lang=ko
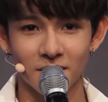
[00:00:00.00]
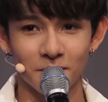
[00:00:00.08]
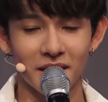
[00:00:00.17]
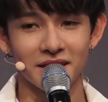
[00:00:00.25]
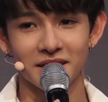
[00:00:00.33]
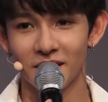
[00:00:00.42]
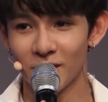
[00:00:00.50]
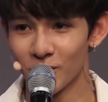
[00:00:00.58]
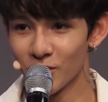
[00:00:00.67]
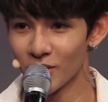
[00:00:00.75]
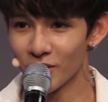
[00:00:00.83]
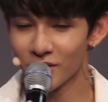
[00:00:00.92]
많이
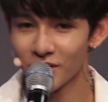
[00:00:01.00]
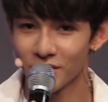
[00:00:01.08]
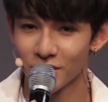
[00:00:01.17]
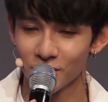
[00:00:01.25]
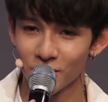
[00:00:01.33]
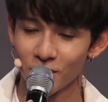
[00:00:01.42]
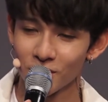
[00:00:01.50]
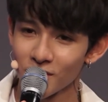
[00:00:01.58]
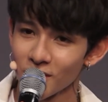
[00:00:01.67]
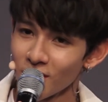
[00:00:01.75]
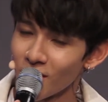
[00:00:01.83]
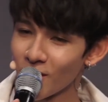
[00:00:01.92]
나오더라고요. 그래서
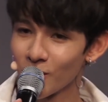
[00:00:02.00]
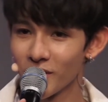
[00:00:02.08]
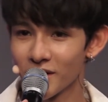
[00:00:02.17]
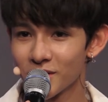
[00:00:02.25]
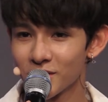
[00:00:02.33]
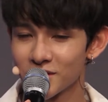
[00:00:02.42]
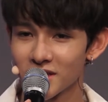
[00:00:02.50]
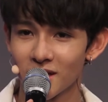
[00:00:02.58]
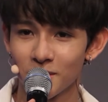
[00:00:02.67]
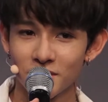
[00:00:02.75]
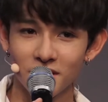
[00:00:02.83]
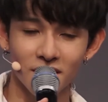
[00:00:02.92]
어, 왜 그러지
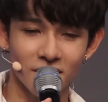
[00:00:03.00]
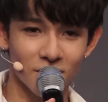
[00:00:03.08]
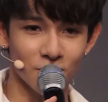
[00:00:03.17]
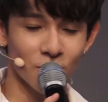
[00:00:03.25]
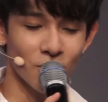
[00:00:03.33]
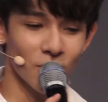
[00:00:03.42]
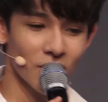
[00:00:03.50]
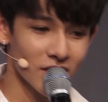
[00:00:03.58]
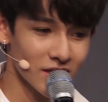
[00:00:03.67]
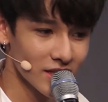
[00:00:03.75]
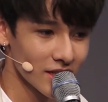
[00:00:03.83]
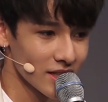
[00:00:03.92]
갑자기? 그래서
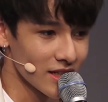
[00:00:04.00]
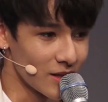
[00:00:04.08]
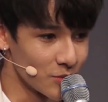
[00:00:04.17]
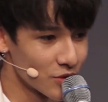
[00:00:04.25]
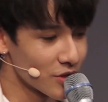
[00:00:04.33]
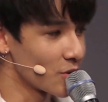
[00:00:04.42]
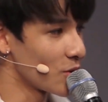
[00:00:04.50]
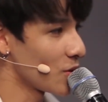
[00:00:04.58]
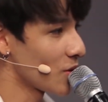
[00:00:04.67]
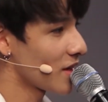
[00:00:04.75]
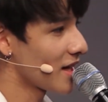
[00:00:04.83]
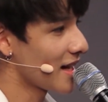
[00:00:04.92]

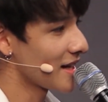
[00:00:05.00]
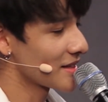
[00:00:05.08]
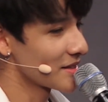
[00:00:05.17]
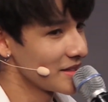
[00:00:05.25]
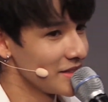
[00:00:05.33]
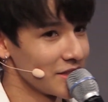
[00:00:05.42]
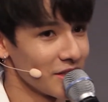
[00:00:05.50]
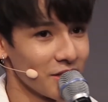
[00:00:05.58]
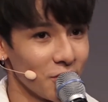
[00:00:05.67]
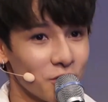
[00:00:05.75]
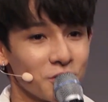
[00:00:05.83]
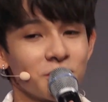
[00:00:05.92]
아무래도
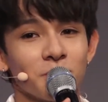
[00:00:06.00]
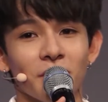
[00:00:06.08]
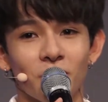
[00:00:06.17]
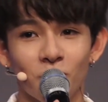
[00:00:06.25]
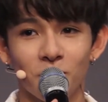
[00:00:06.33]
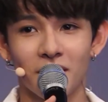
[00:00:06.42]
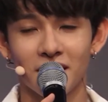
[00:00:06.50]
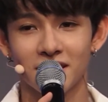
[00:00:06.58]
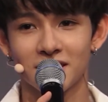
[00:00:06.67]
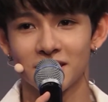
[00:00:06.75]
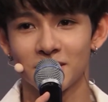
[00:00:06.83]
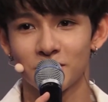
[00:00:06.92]
이제 열심히 해온
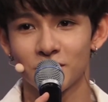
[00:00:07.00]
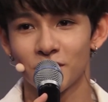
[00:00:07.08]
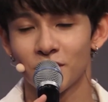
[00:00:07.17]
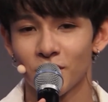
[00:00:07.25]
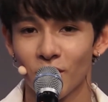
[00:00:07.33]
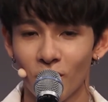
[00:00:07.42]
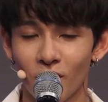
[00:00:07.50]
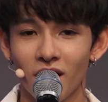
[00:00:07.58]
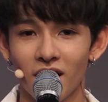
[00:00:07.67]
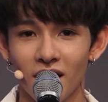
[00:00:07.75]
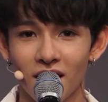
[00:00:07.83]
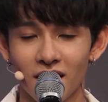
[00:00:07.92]
만큼 그런
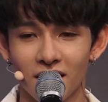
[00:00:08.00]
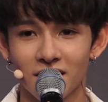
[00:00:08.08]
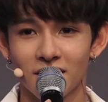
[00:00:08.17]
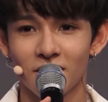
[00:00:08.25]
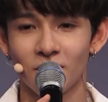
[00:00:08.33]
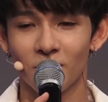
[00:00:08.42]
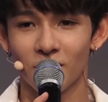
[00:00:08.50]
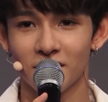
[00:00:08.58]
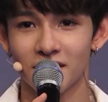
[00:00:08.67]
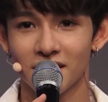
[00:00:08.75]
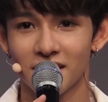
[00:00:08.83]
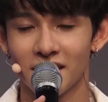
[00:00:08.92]
결과가 어,
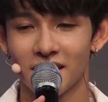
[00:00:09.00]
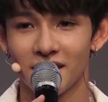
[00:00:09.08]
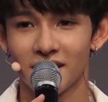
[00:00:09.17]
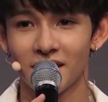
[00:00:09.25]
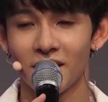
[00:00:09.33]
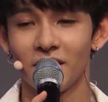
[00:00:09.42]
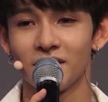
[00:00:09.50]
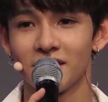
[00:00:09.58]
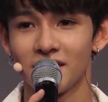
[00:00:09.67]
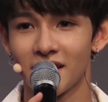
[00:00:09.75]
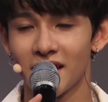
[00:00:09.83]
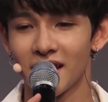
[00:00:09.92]
그렇게
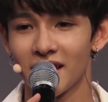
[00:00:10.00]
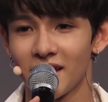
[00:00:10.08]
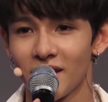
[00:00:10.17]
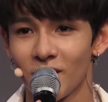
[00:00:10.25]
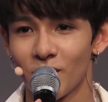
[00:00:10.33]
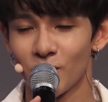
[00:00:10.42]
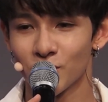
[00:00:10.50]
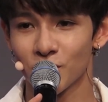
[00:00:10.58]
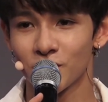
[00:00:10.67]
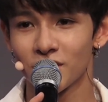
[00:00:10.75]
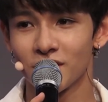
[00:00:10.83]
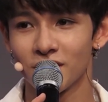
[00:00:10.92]
나왔는데 어,
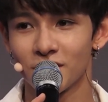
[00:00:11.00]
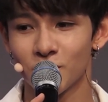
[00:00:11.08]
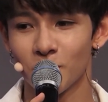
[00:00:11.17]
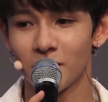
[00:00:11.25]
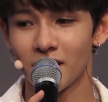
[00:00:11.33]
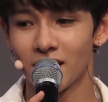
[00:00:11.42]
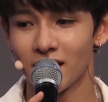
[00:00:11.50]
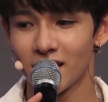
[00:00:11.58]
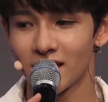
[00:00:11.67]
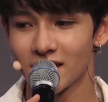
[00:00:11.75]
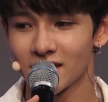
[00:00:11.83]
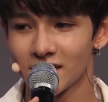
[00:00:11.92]
저는 정말
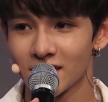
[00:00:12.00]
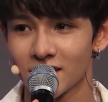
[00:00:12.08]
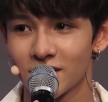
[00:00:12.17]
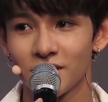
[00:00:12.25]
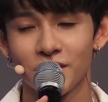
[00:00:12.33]
그